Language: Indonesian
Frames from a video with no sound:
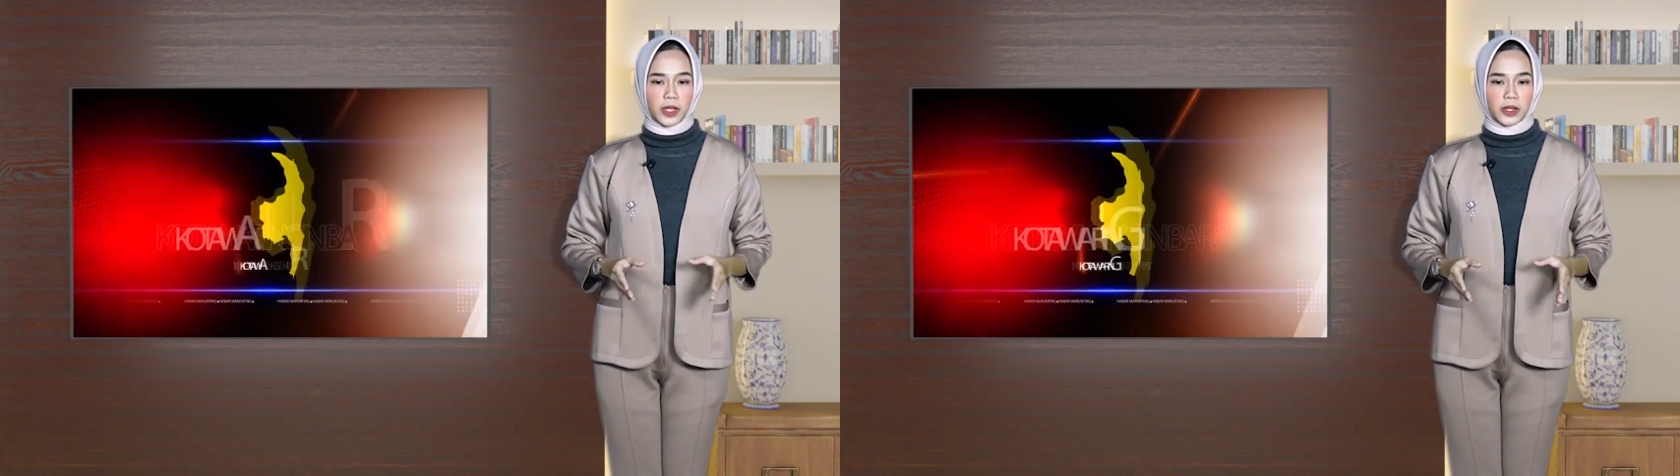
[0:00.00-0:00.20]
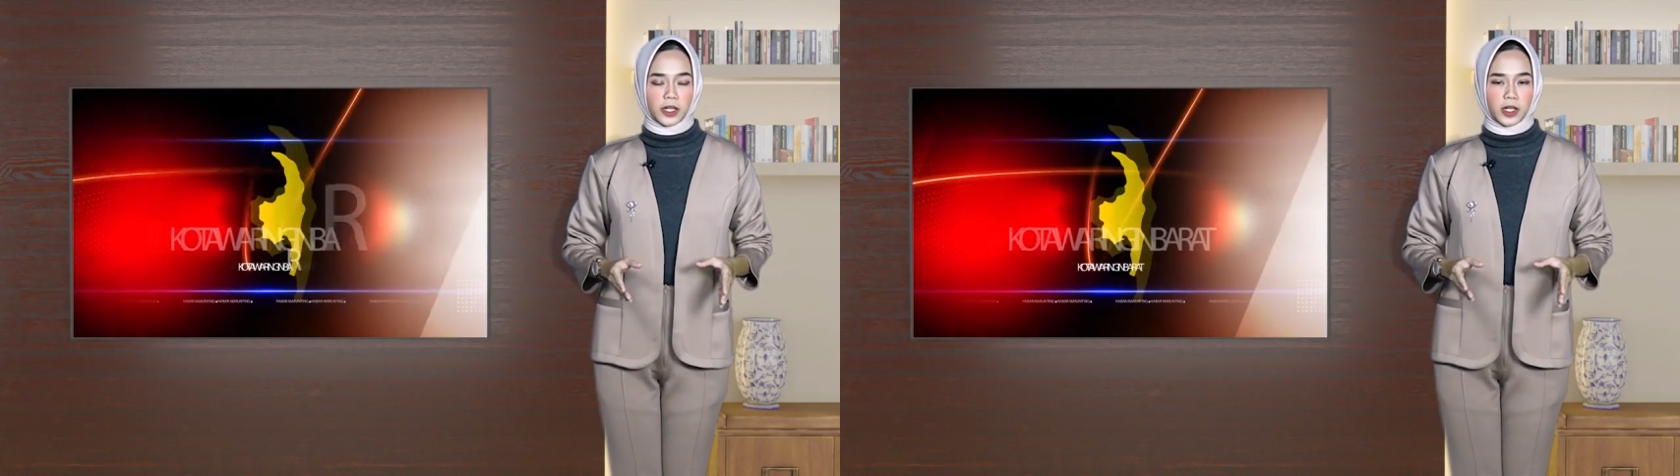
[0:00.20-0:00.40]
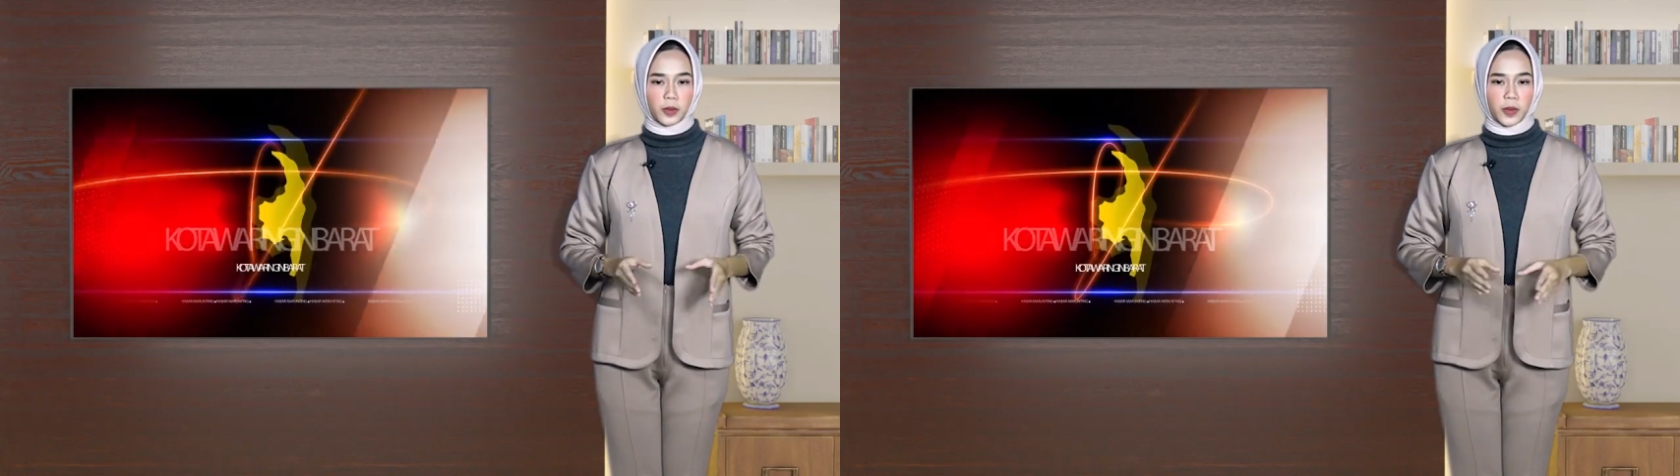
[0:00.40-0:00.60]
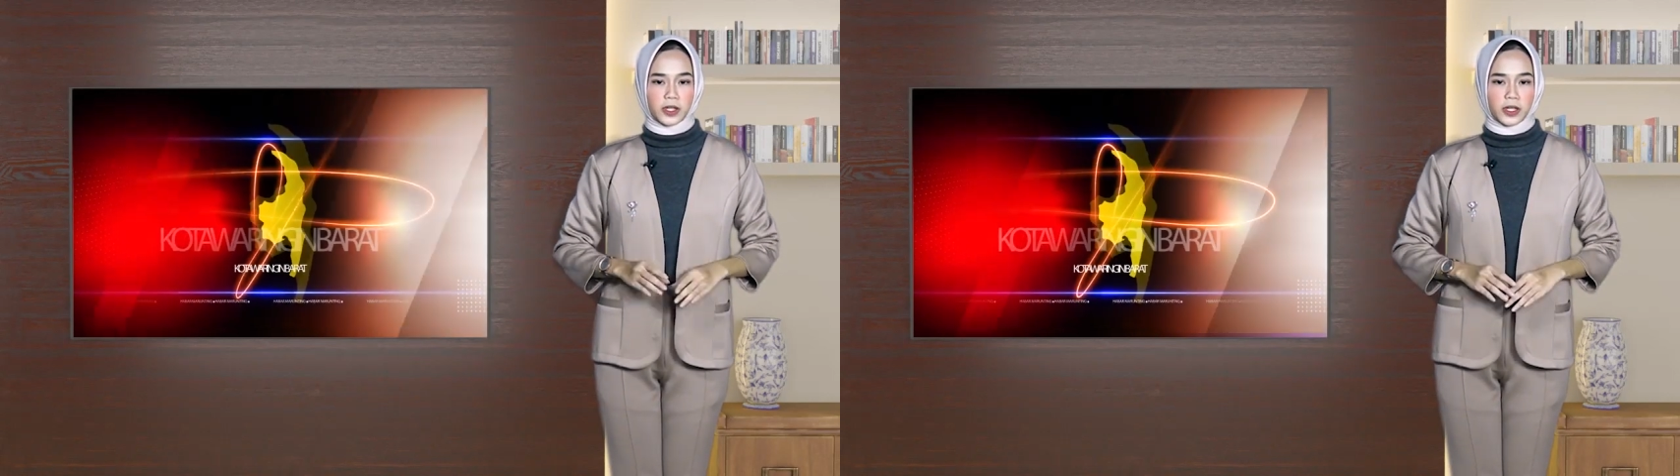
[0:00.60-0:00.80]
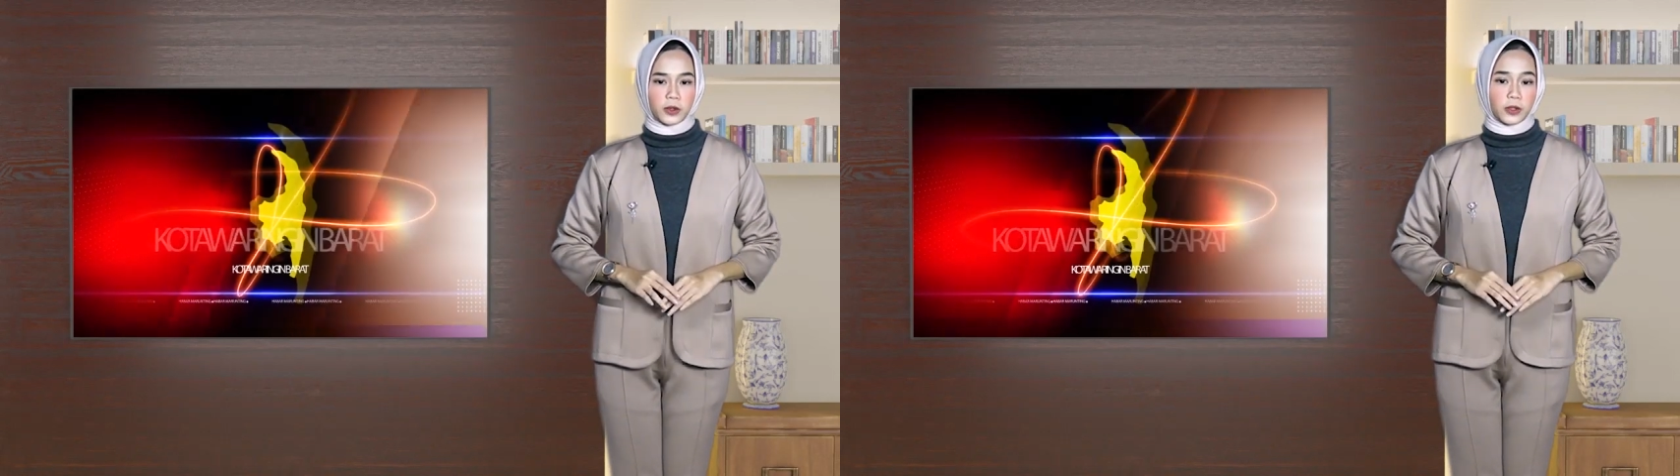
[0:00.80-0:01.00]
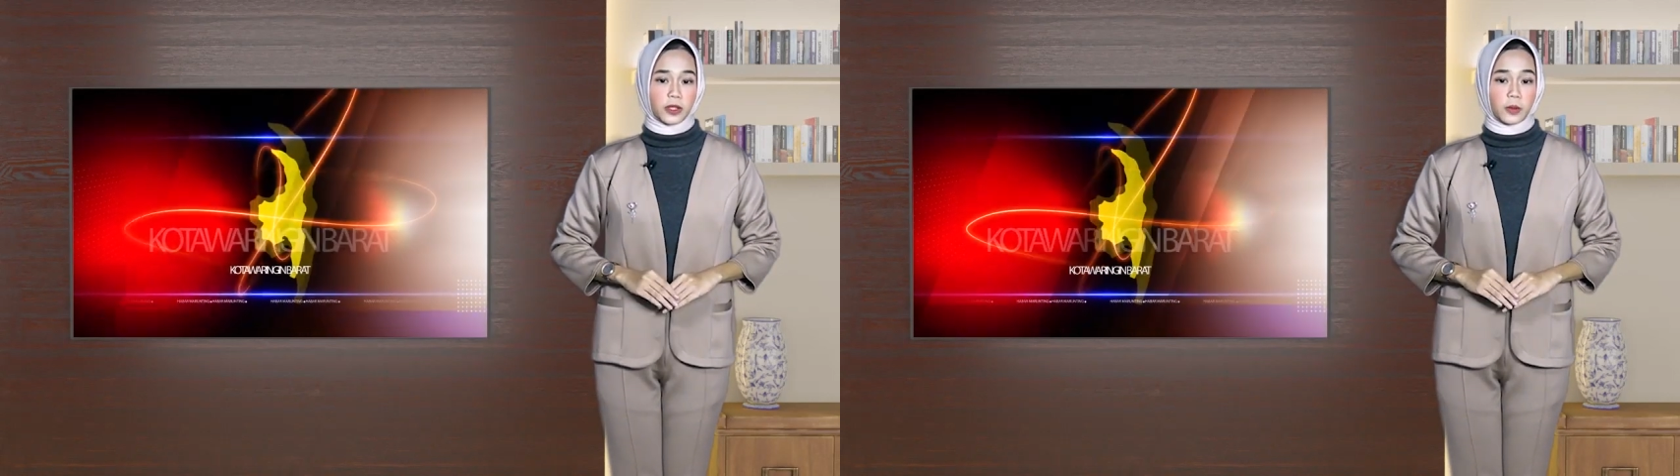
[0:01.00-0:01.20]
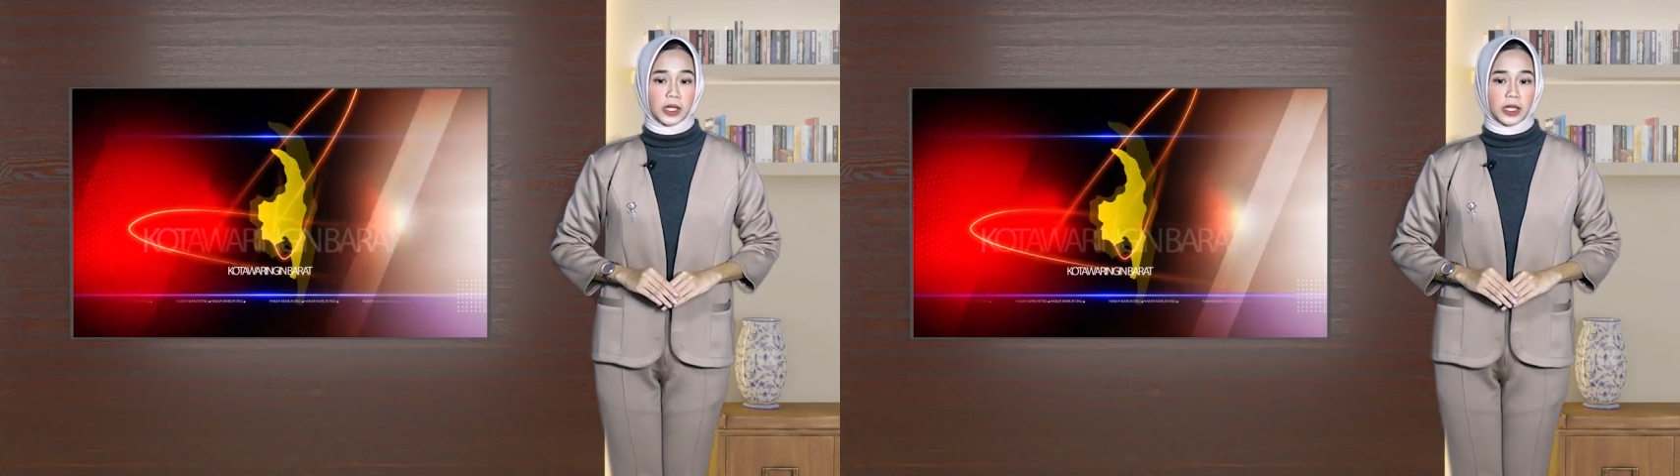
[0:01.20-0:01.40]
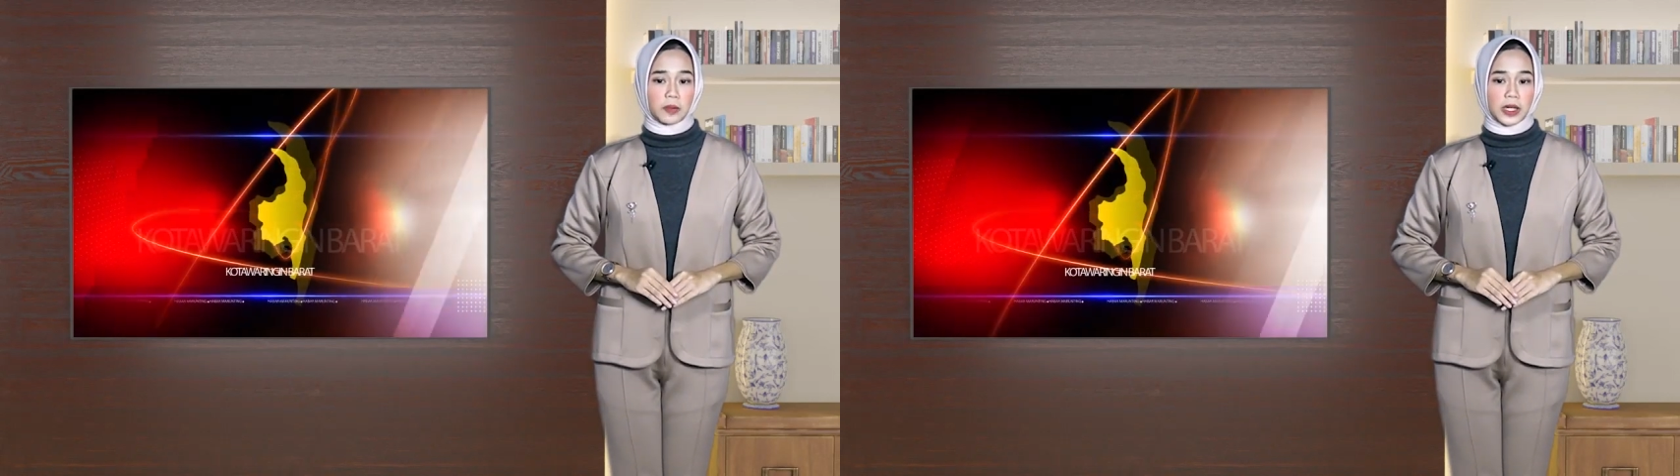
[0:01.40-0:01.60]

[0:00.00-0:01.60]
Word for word: pemerintah Kabupaten Kota Waringin